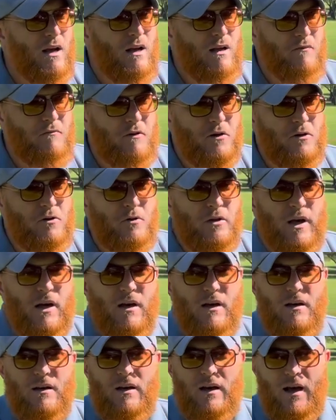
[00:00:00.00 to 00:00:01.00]
الفيديو
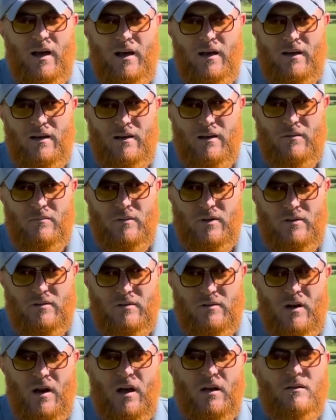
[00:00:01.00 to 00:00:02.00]
ده لأهل
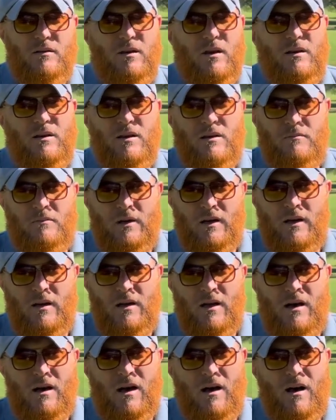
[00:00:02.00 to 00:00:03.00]
مصر
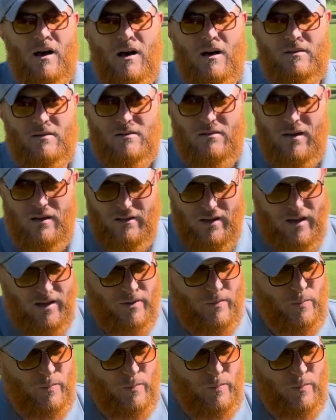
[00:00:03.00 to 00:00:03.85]
الطيبين خاصة